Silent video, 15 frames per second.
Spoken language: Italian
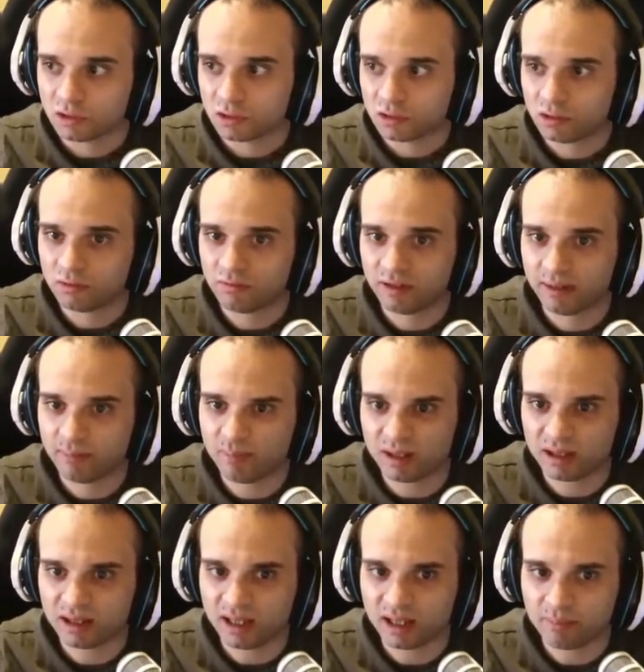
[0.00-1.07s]
dovrebbe
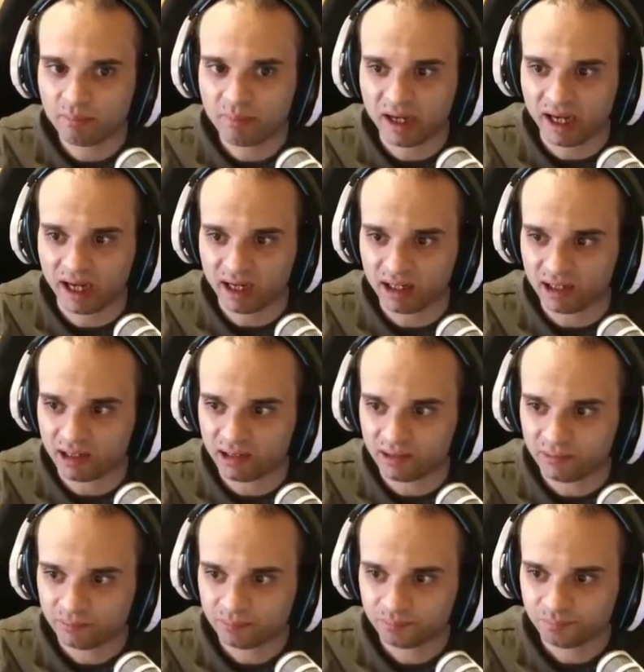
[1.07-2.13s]
andare
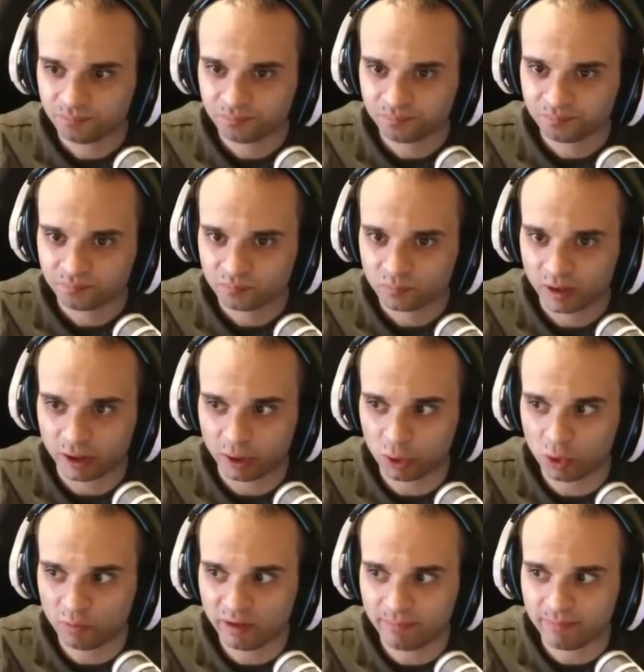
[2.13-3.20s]
bene e non
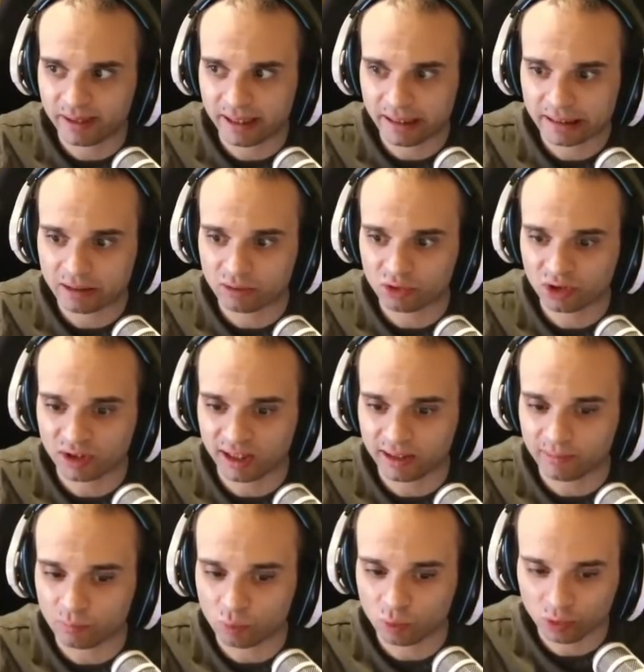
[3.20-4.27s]
dovrebbe neanche costare
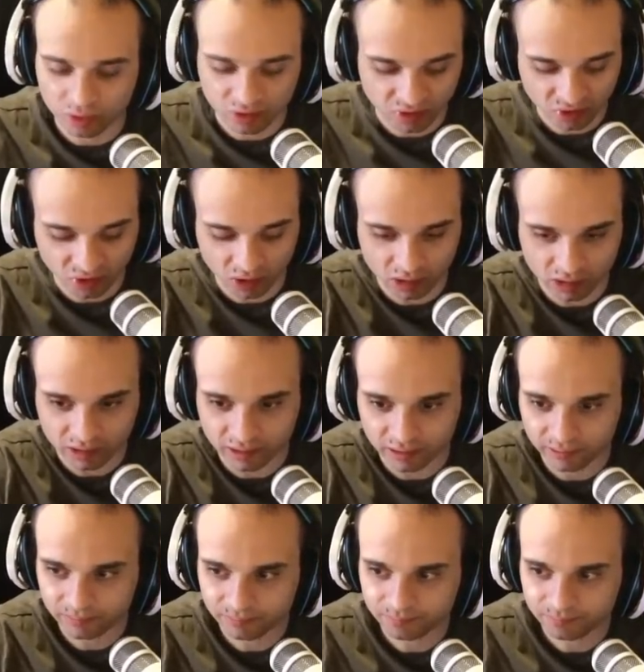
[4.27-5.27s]
un mucchio di soldi.